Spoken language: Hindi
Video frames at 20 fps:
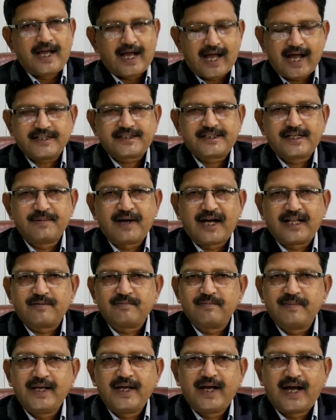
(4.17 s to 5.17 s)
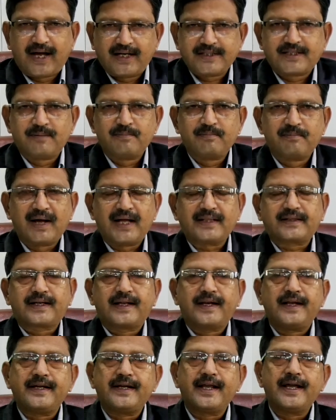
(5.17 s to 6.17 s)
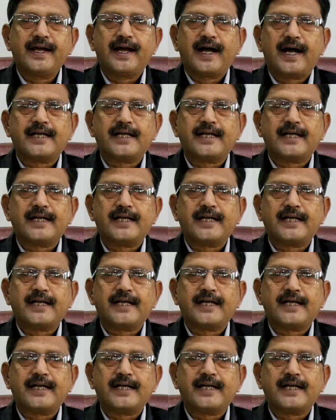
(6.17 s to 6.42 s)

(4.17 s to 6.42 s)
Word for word: आज की बात में आज हम बात करेंगे